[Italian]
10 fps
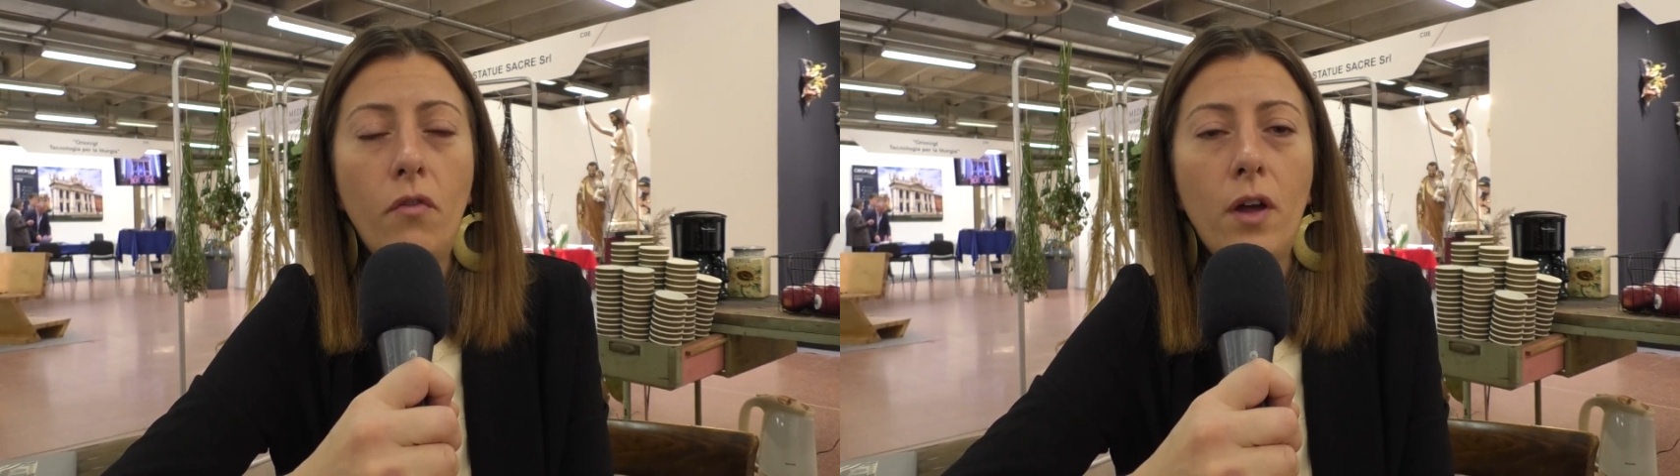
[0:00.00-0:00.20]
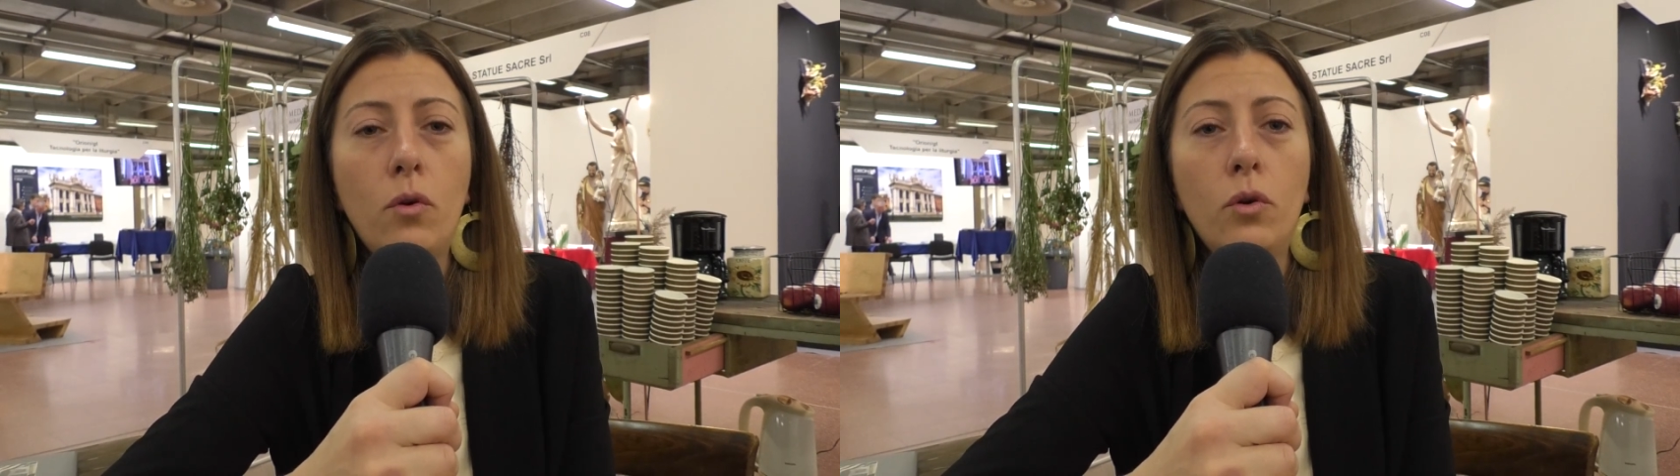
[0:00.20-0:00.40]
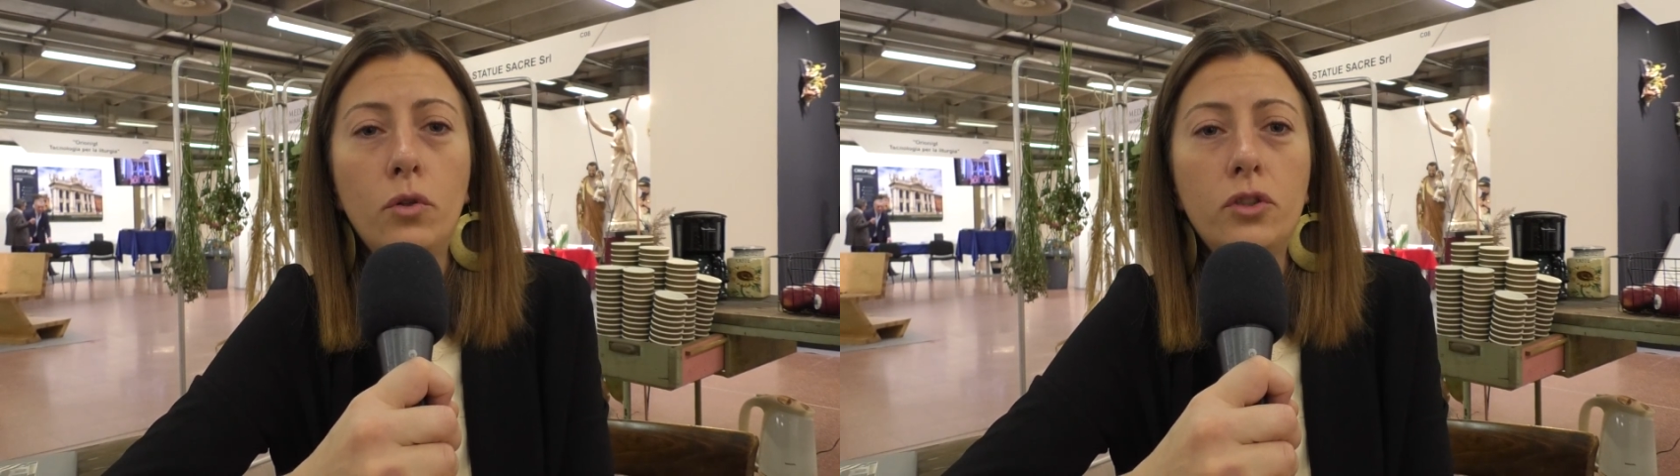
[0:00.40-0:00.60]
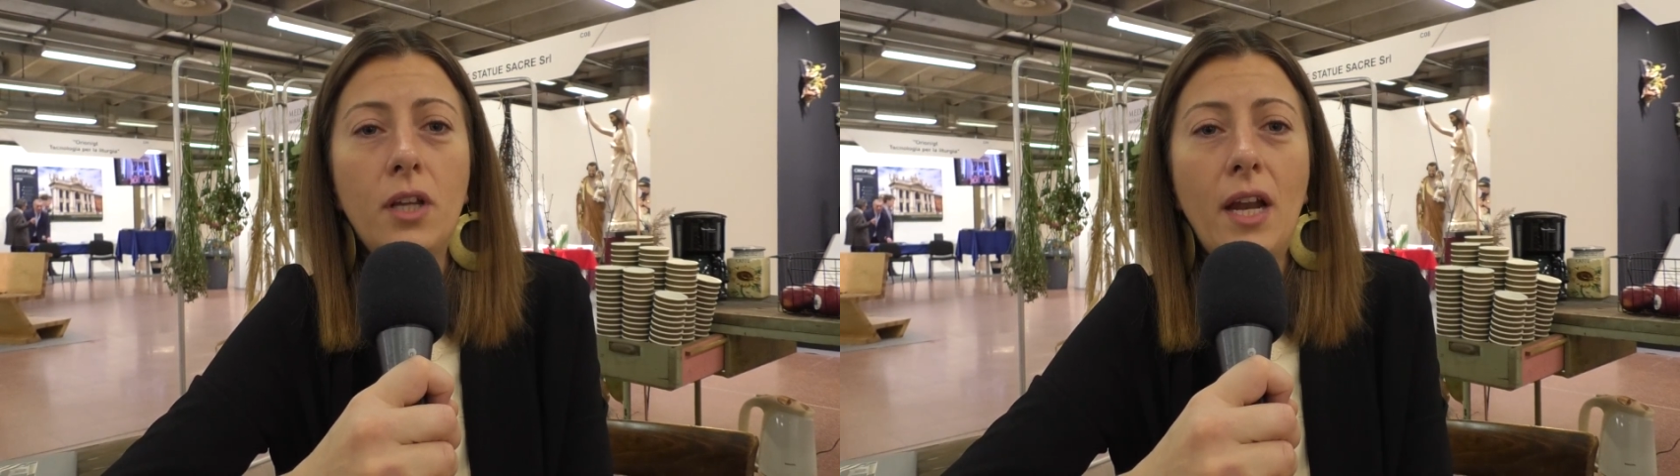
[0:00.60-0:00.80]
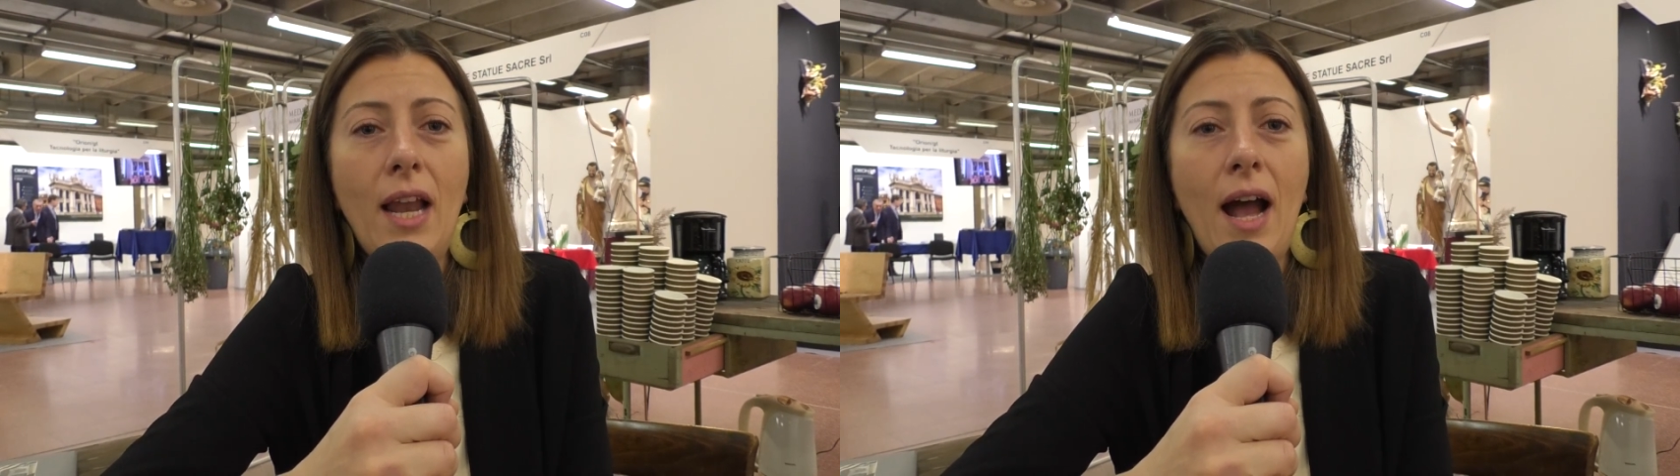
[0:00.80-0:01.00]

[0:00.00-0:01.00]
far conoscere